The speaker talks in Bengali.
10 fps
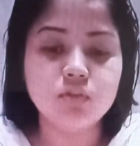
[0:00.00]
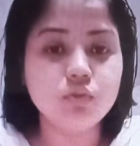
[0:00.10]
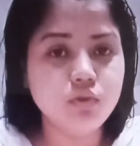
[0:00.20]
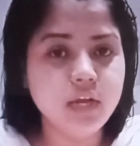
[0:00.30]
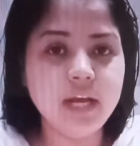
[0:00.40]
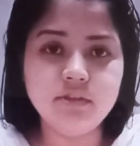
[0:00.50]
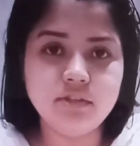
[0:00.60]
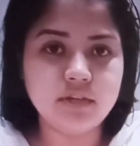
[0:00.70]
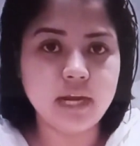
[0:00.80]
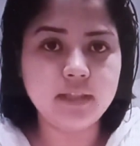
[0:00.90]
চোদ্দই
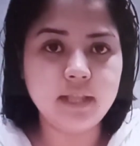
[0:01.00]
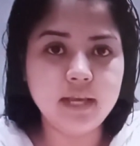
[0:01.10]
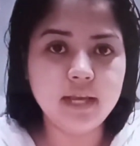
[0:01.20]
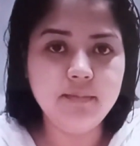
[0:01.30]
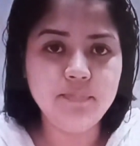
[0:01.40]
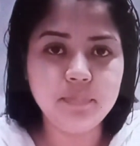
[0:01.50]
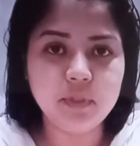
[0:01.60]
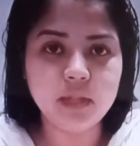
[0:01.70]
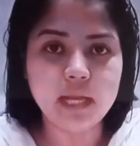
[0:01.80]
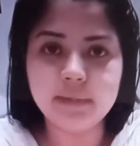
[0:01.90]
আগস্ট রাত থেকে
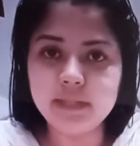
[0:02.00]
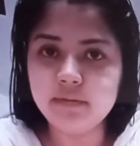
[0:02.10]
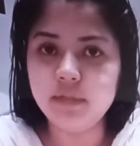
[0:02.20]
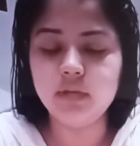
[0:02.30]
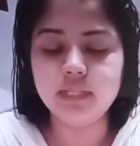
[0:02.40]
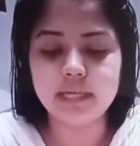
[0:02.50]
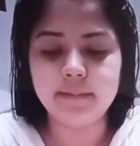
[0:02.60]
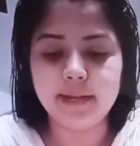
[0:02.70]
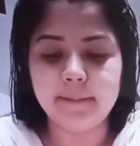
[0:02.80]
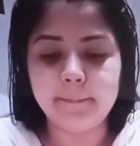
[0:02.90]
আমাদের ভিতরে
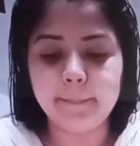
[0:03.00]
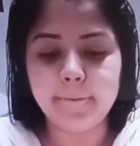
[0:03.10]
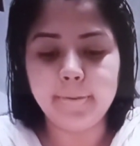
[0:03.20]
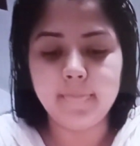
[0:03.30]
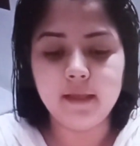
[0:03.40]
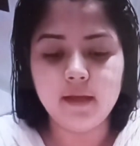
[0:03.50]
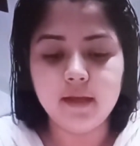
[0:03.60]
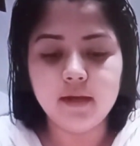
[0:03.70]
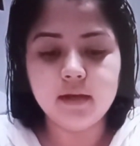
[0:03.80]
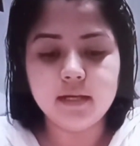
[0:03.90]
ঝামেলা
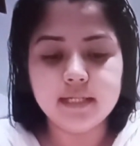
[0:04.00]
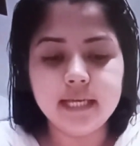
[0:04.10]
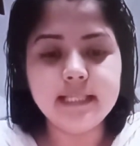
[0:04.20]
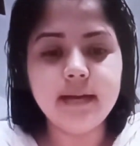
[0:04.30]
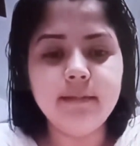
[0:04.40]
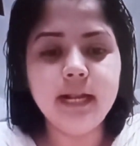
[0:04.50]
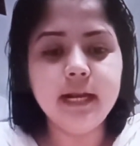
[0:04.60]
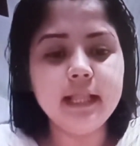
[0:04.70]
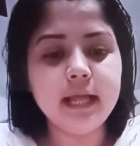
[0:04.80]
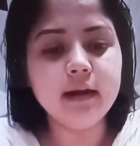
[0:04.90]
সেই
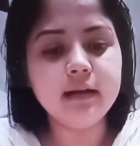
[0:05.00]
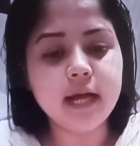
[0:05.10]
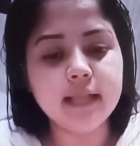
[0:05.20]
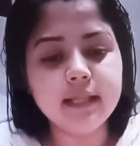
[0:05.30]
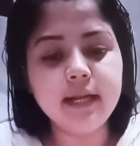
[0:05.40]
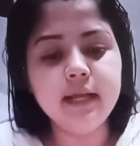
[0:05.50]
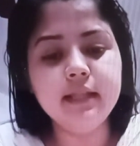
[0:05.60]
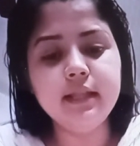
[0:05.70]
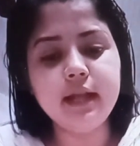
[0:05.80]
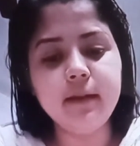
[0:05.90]
ঝামেলাটা টানতে
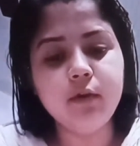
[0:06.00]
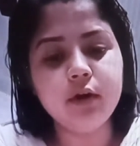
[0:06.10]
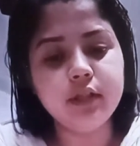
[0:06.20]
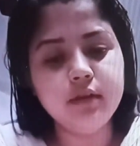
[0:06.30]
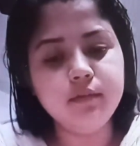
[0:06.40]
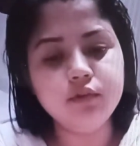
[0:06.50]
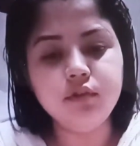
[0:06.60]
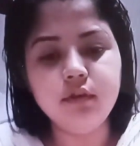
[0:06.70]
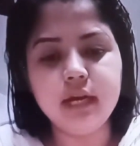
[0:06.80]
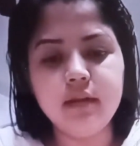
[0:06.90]
টানতে তার পরের দিন
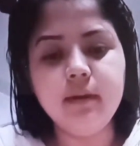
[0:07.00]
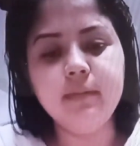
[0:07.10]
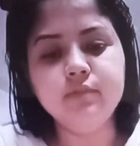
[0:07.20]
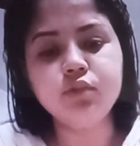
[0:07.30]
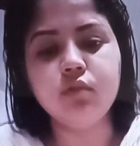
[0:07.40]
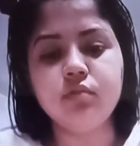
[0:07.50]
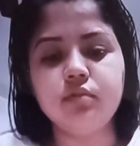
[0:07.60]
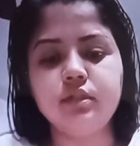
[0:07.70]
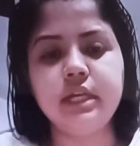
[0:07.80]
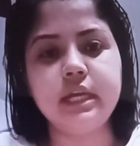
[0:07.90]
পর্যন্ত গেল ভাবলাম চলো
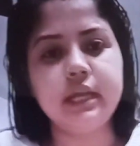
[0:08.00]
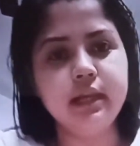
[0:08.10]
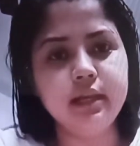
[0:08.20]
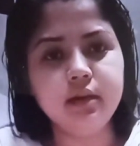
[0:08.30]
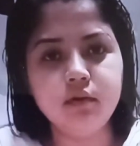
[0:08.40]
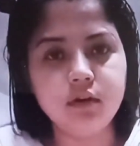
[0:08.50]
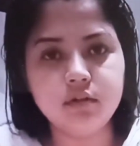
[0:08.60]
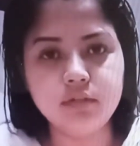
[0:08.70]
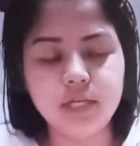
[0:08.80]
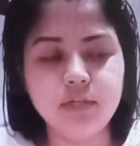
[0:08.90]
সেখানে গিয়েও
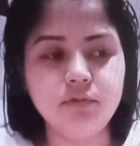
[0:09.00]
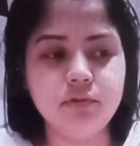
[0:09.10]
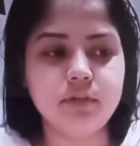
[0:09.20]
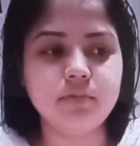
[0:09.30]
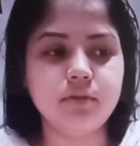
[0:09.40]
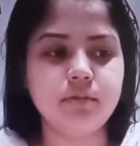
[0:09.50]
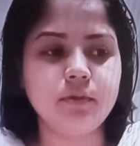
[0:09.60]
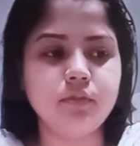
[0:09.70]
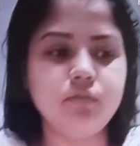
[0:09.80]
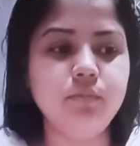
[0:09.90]
হয়তো শেষ হয়ে যাবে
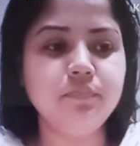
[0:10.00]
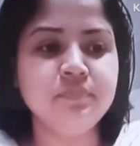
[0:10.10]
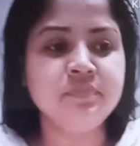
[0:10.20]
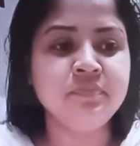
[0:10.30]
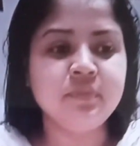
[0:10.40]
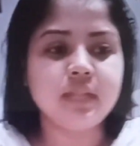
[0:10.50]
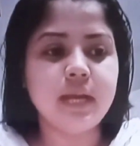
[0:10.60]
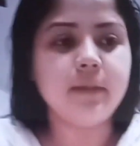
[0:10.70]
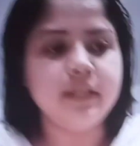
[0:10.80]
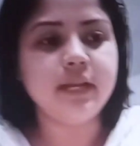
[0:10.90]
সবকিছু
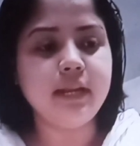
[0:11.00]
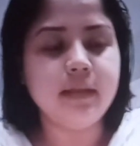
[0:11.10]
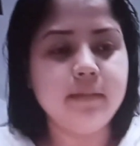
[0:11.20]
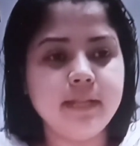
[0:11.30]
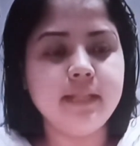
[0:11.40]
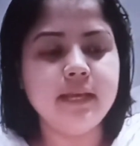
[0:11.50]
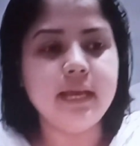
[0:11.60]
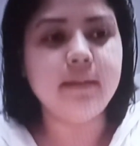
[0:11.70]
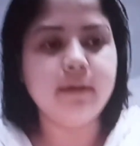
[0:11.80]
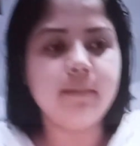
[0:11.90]
আমাদের এই বাড়ির থেকে
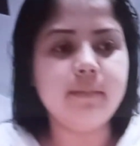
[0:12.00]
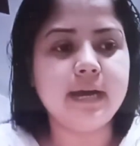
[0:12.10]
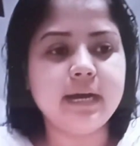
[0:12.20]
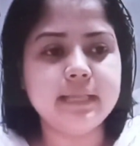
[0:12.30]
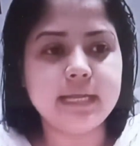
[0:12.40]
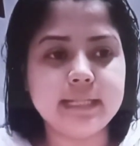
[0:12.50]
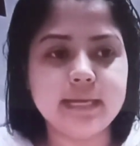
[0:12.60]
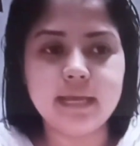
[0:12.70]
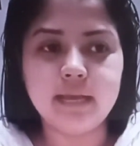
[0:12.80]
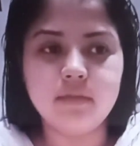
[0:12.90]
আমার মা
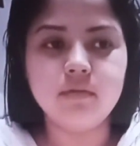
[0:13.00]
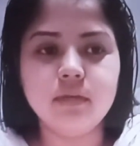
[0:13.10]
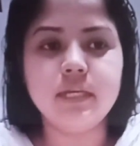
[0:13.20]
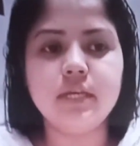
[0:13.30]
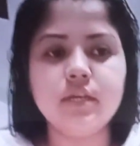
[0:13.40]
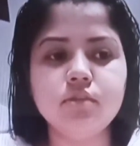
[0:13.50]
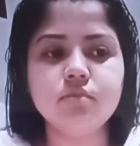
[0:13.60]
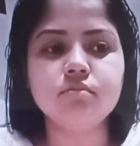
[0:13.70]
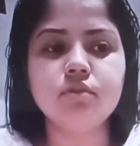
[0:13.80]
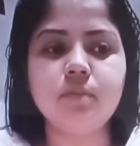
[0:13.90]
দাদা গেল গিয়ে
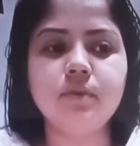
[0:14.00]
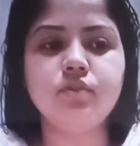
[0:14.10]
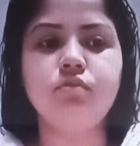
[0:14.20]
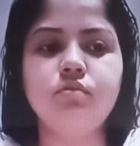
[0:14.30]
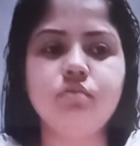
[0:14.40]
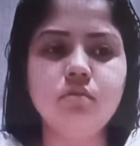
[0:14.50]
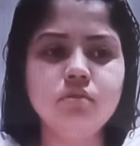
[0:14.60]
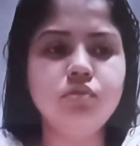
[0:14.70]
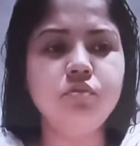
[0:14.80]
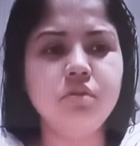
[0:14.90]
সবকিছু
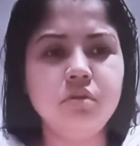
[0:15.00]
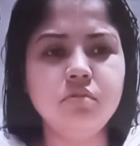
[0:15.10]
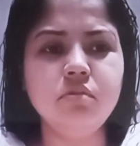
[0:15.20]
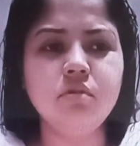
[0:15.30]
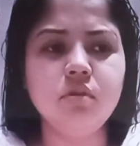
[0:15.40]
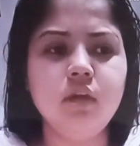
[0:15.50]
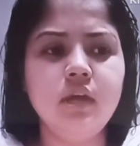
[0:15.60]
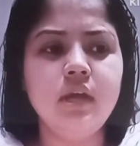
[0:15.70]
শুনলো টুনলো